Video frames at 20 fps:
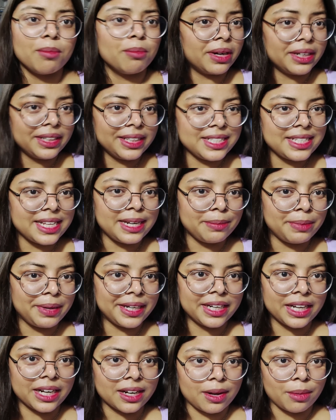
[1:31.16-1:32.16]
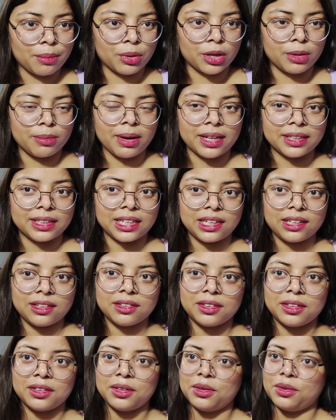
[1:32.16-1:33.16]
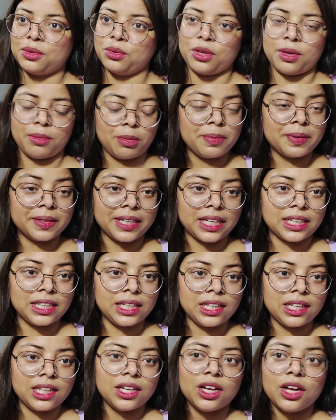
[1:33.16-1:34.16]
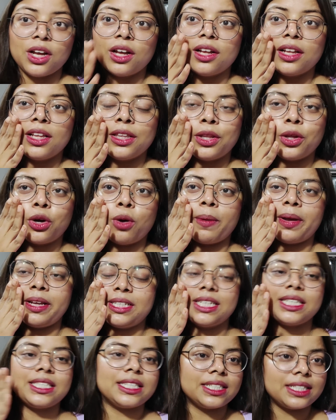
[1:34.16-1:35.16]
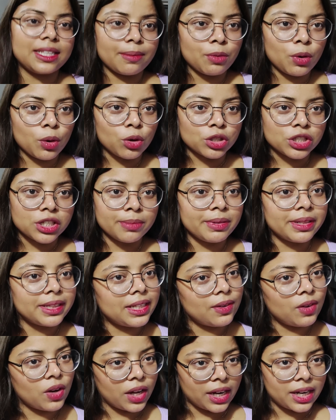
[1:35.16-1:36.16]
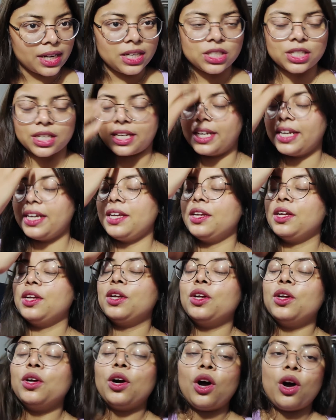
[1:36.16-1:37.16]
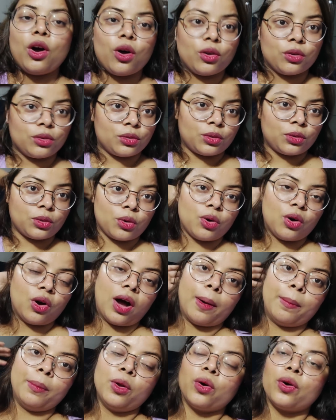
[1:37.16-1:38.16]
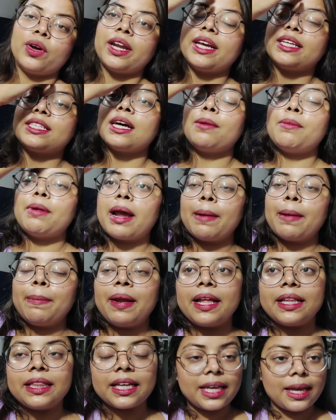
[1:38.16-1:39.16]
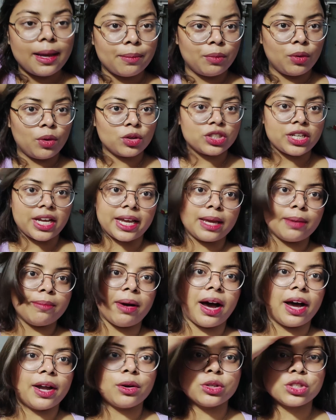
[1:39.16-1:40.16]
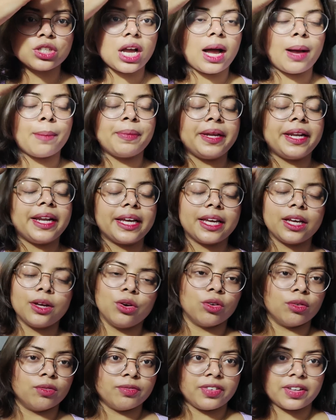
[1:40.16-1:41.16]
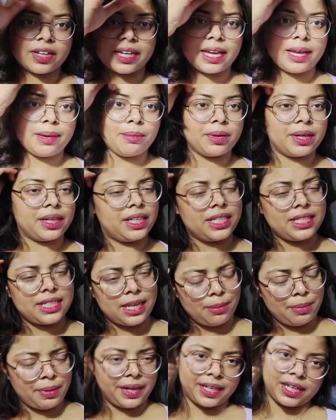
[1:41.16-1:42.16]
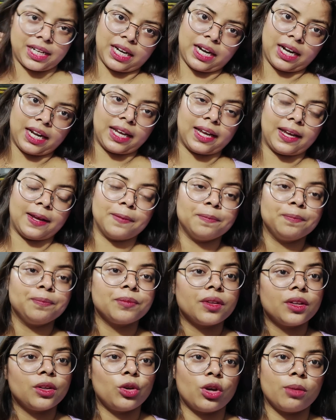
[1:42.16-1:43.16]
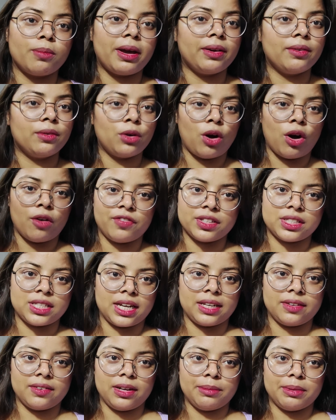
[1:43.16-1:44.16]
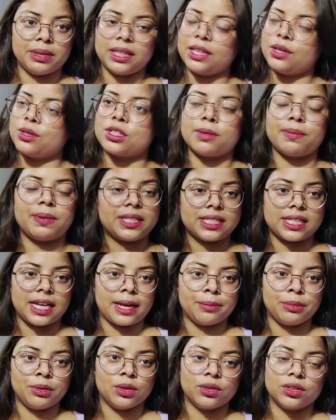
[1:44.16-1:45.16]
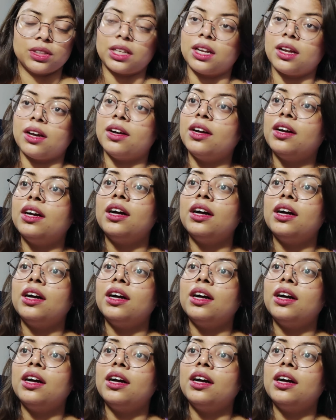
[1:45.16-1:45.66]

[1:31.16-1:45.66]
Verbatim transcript: बर्थडे सेलिब्रेट करना बुरी बात है तो ये भी बता दें देखो भाई जिस चीज से आपको खुशी मिलती है वो करनी चाहिए तो हम लोगों ने ऐसा हमारा प्लान था कि हम लोग जाएंगे बाहर कुछ खा पी लेंगे घूम फिर के बर्थडे सेलिब्रेट कर लेंगे क्योंकि भाई वो ऑफिस जाने वाली बंदी है उसके पास टाइम नहीं होता ना